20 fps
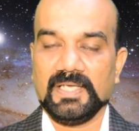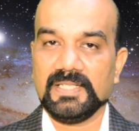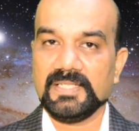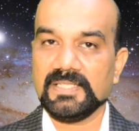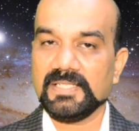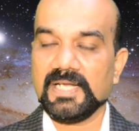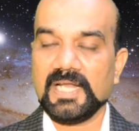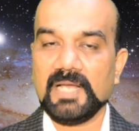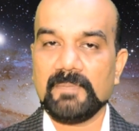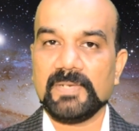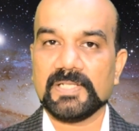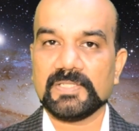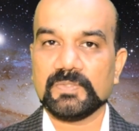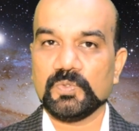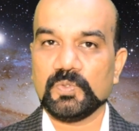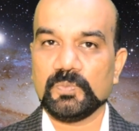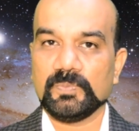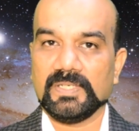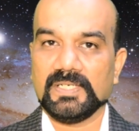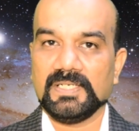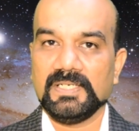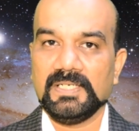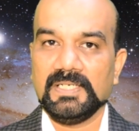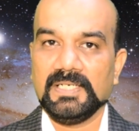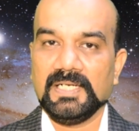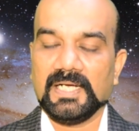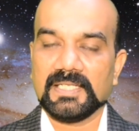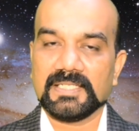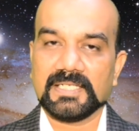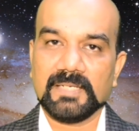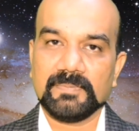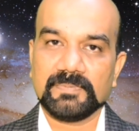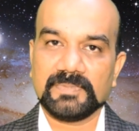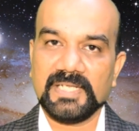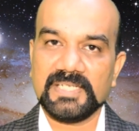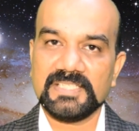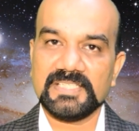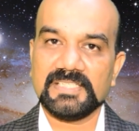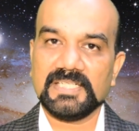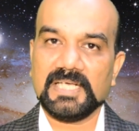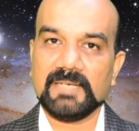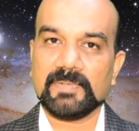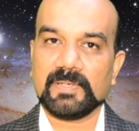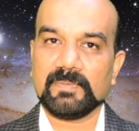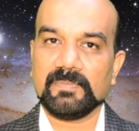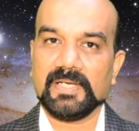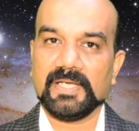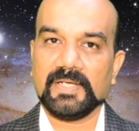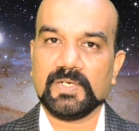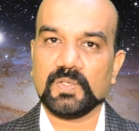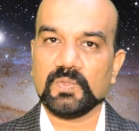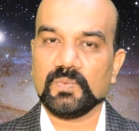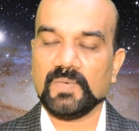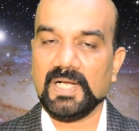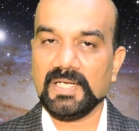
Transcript: இதுதான் நான் பார்த்த உண்மை அதை நான் தெரிஞ்சதுக்கு அப்புறமா என்னோட